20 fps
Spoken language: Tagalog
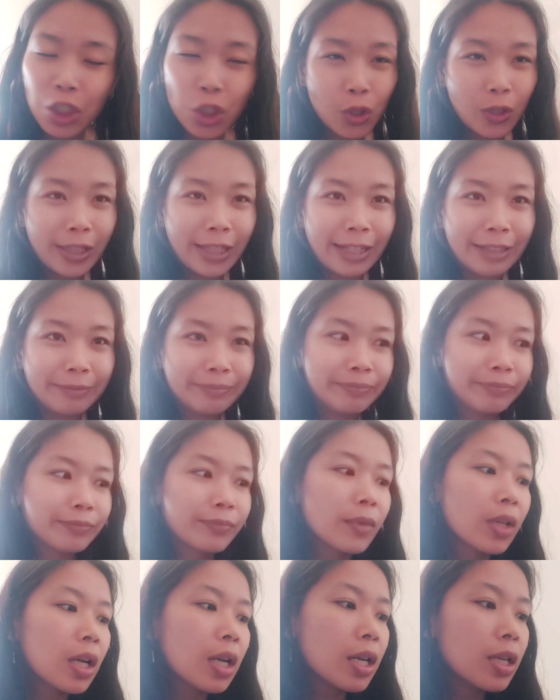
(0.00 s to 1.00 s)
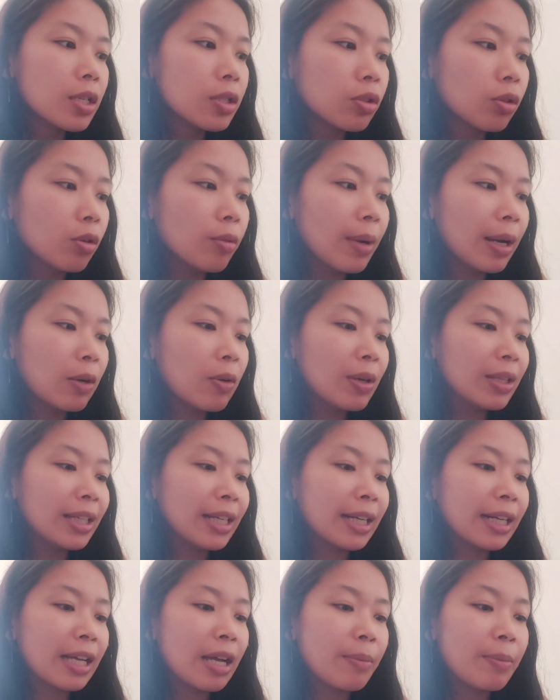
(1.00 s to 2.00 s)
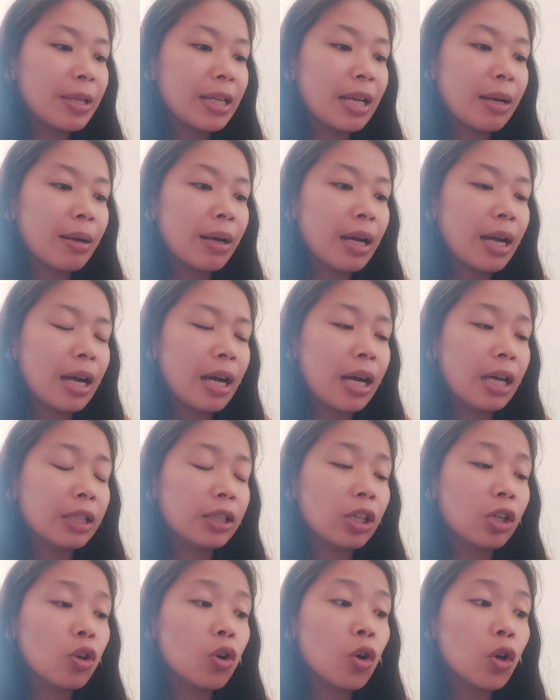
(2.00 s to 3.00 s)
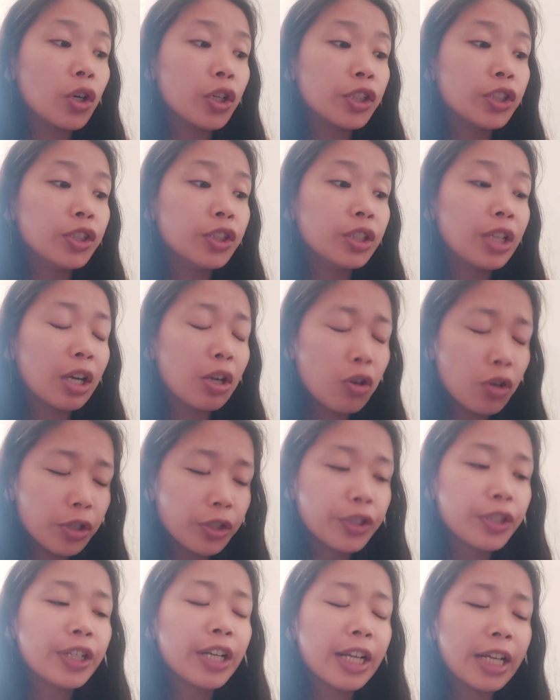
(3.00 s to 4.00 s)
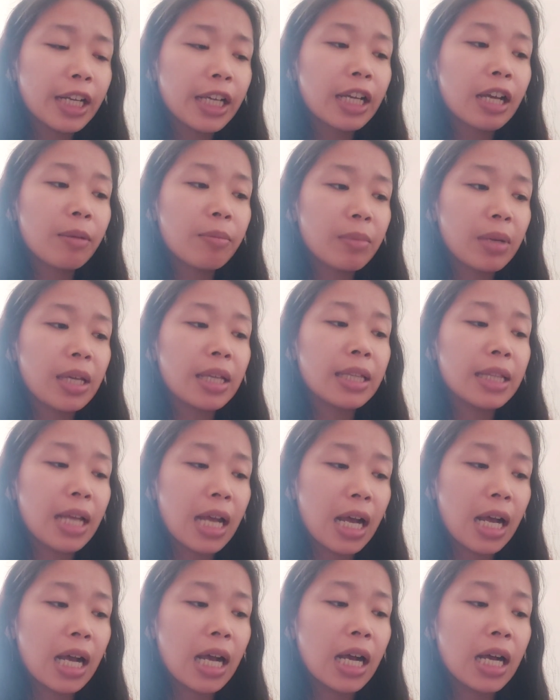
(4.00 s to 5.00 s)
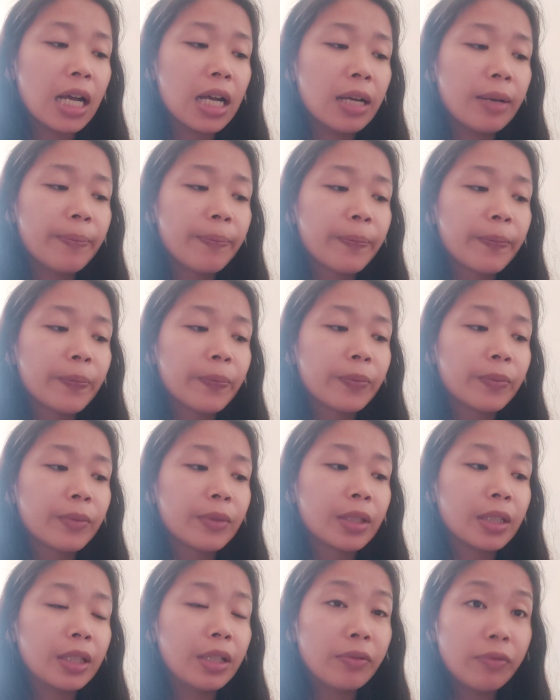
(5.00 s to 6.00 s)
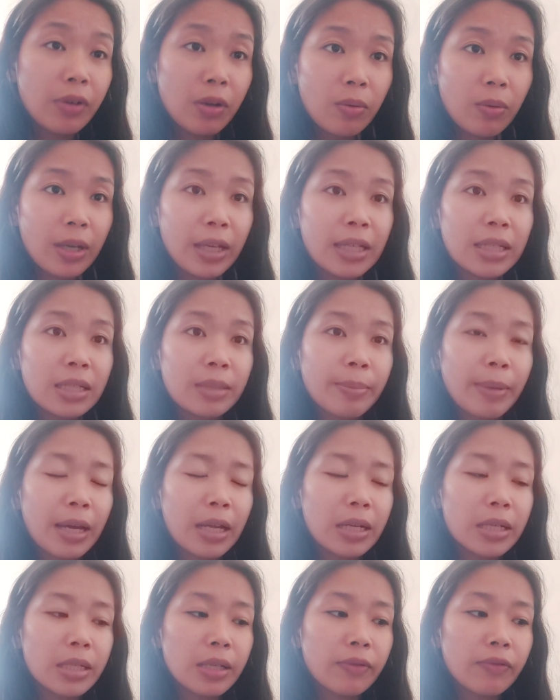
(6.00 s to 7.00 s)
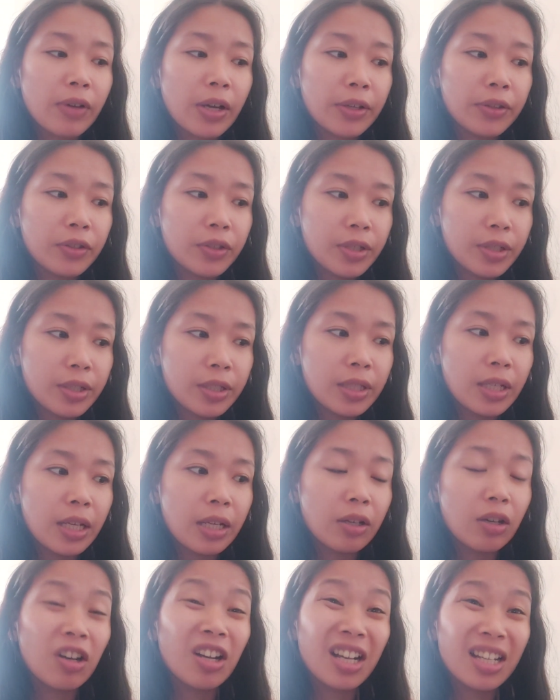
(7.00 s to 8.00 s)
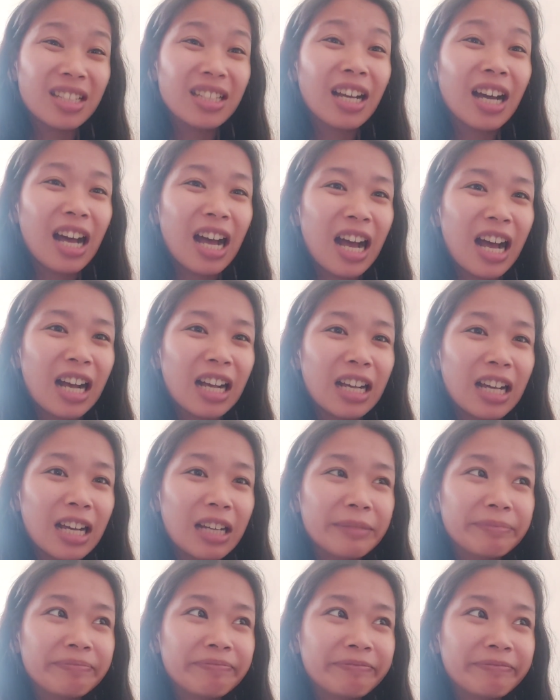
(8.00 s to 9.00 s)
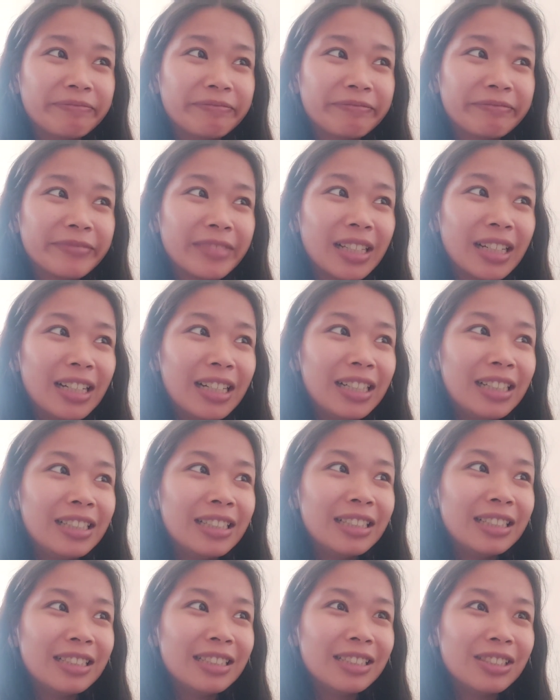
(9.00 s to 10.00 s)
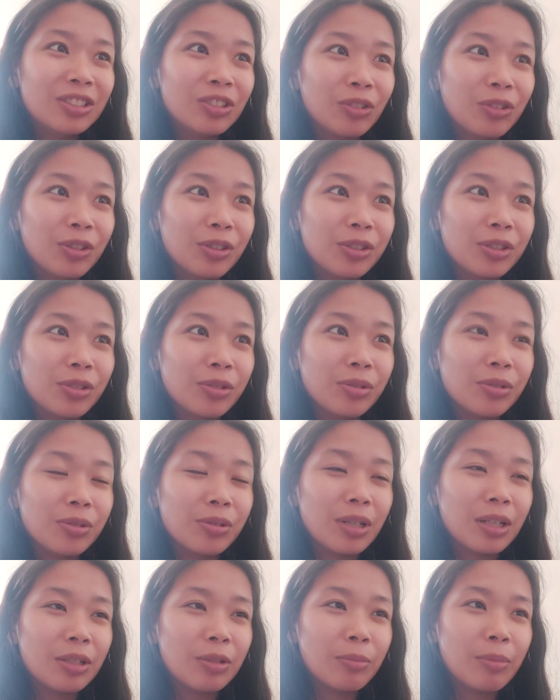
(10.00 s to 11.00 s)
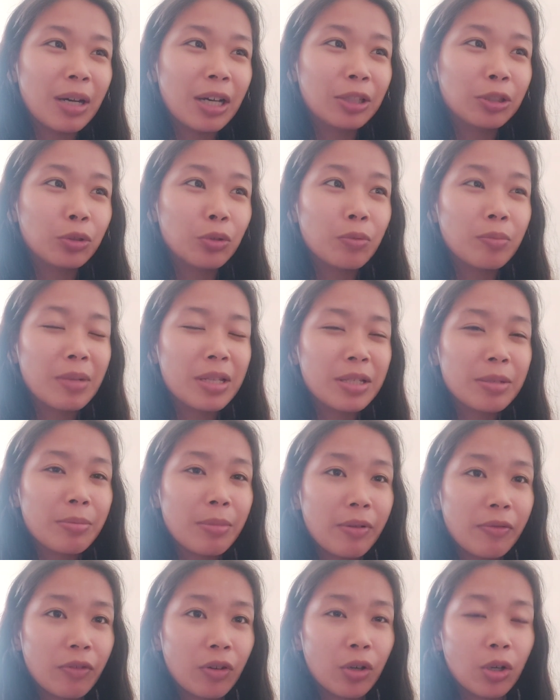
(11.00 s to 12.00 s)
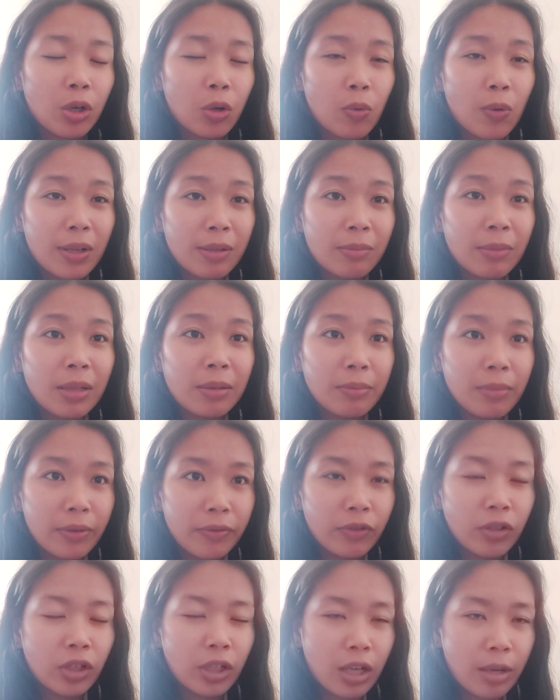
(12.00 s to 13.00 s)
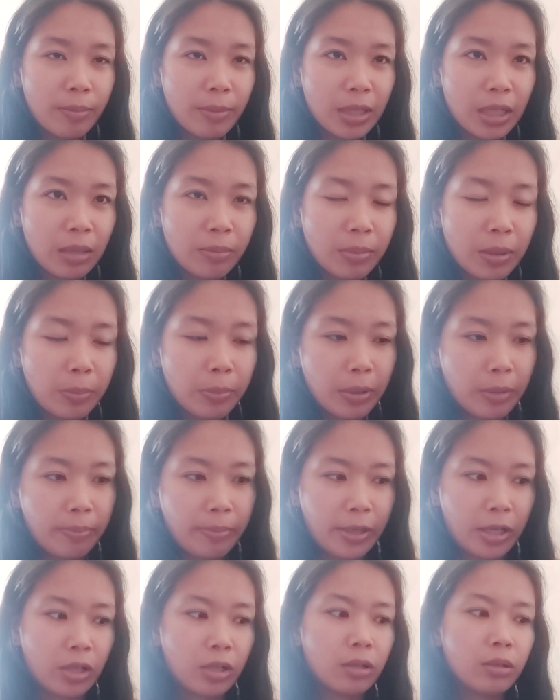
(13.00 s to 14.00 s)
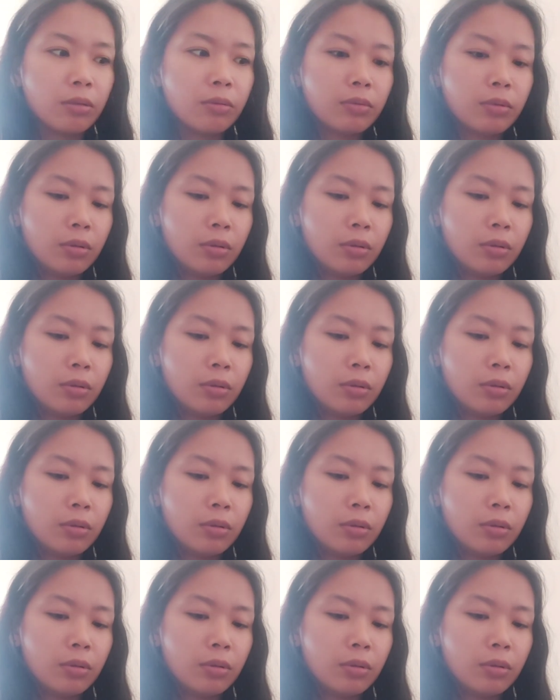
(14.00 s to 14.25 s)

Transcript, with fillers: yun lang. So, gumagawa na rin kami ng, uh, nag-order nag -order na rin kami ng giveaways para sa Father's Day, yung ganyang kaaga. So, yun. So, ano, mga 2 months before or 1 month before kami nagpe-prepare.